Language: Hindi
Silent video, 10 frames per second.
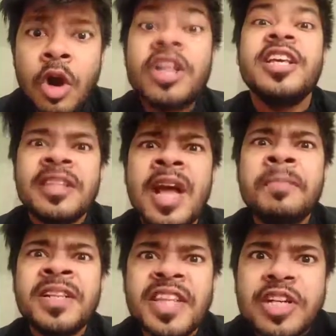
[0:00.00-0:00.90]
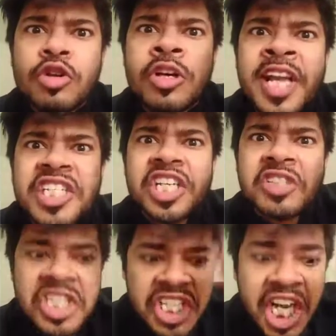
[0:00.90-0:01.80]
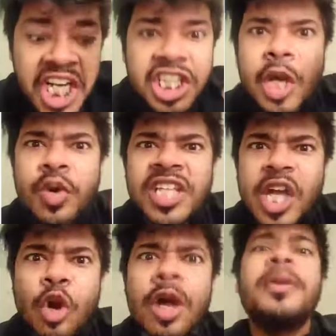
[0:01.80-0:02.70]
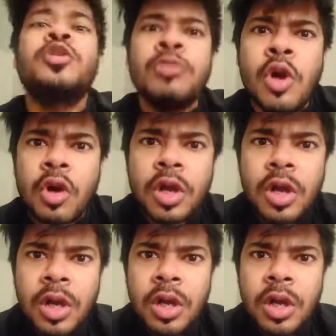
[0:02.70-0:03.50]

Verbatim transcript: और कितना अपने देश को नीचे नीचे गिरते हुए देखोगे बे तुम लोग